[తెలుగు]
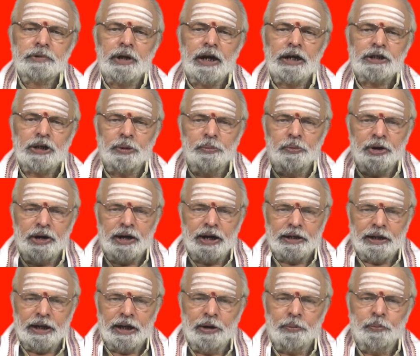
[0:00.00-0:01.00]
అష్టములుగా
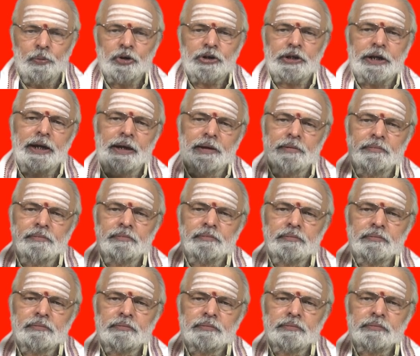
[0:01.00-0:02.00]
తైలం పోసి
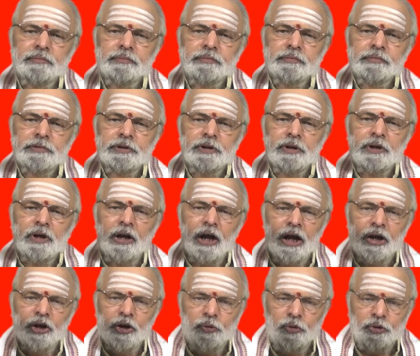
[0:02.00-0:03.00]

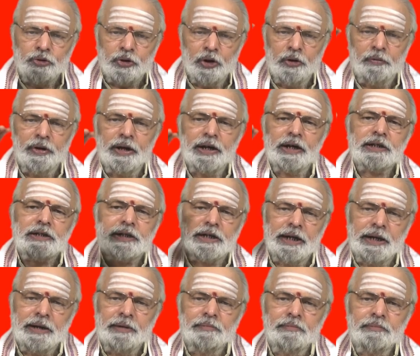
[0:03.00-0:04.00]
నాలుగు ఒత్తులు
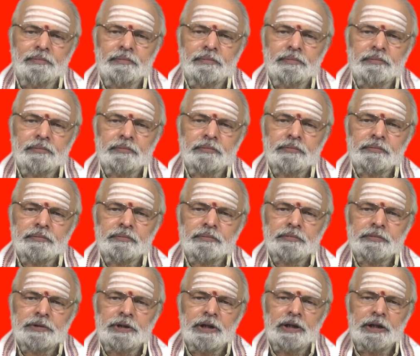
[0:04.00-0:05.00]
వెలిగించి
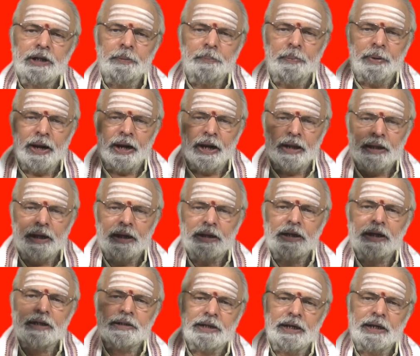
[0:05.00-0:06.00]
దీపారాధన
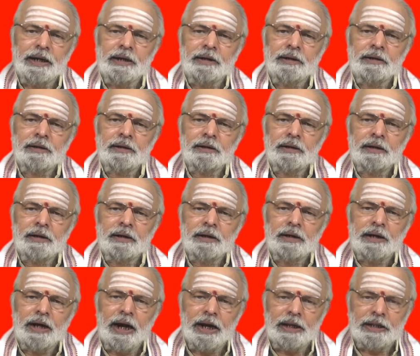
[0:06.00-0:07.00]
చేసి
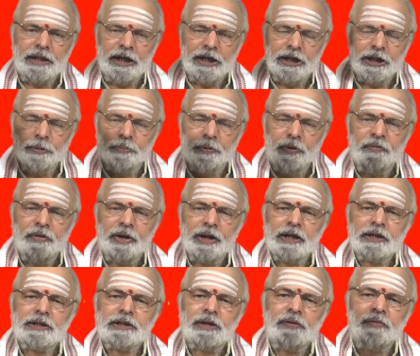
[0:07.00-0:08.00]
కార్తీక దీపం
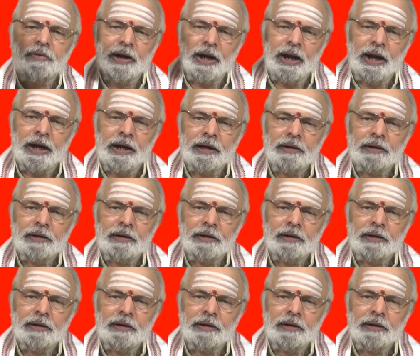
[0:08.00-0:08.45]
వెలిగించడం వల్ల